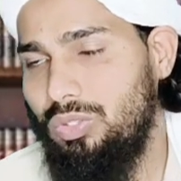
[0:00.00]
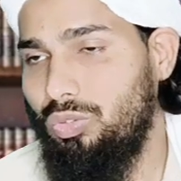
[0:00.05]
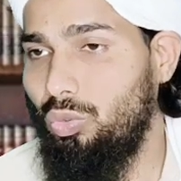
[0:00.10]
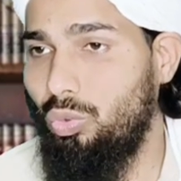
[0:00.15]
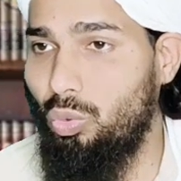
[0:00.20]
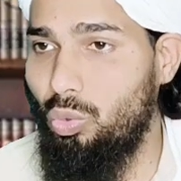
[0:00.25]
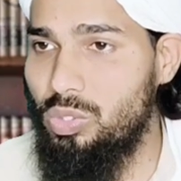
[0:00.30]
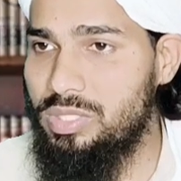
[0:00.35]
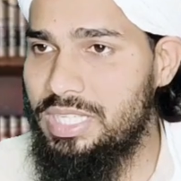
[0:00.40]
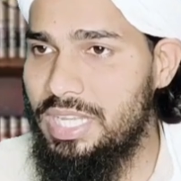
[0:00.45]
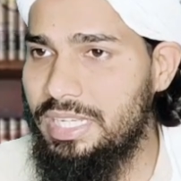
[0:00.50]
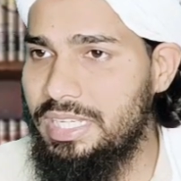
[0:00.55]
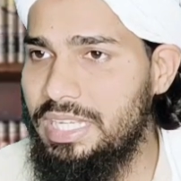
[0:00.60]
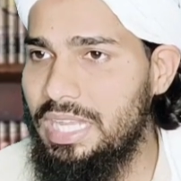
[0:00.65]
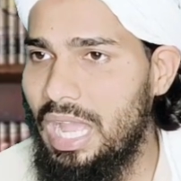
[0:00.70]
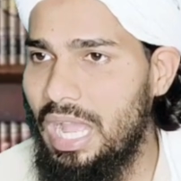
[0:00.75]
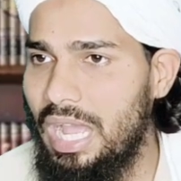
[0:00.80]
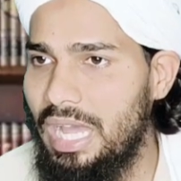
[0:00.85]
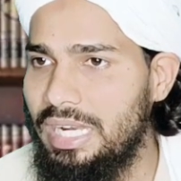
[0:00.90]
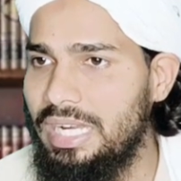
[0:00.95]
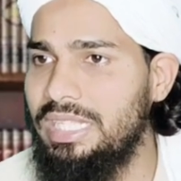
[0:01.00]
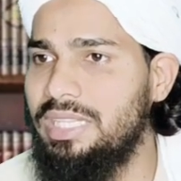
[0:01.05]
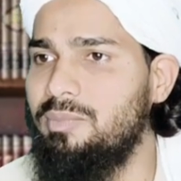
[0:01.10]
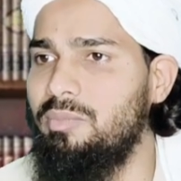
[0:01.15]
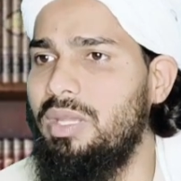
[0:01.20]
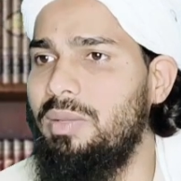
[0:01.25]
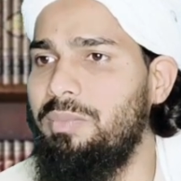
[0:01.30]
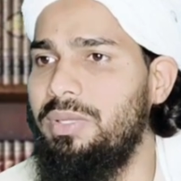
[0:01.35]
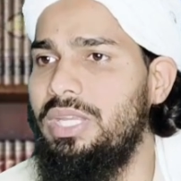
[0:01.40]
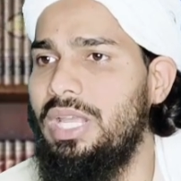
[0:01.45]
तो रोज़े की हालत
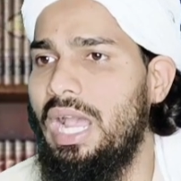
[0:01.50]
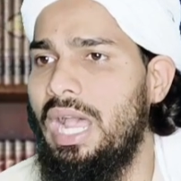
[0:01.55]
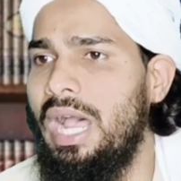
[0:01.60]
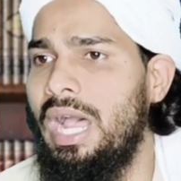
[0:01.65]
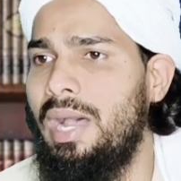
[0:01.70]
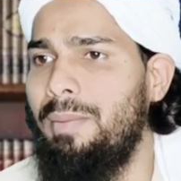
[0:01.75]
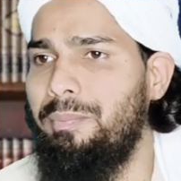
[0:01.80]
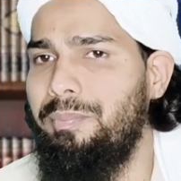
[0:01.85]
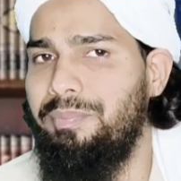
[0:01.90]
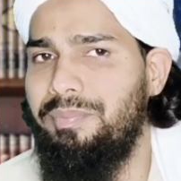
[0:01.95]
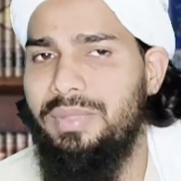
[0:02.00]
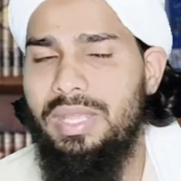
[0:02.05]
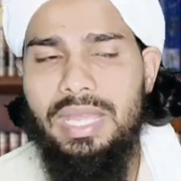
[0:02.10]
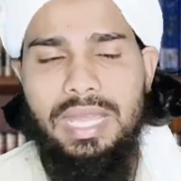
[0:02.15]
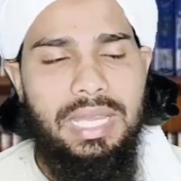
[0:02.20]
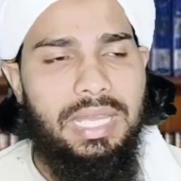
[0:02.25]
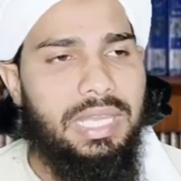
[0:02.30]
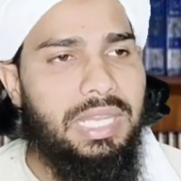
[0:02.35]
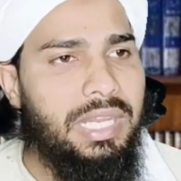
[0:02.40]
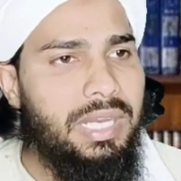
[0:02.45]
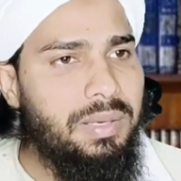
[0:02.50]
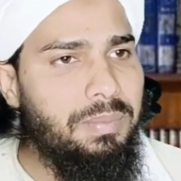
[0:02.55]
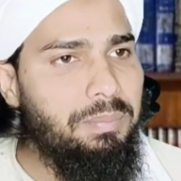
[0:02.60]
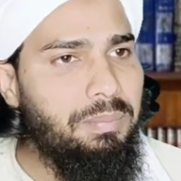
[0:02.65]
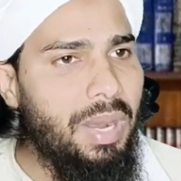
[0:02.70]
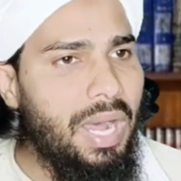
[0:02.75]
में भी आप इन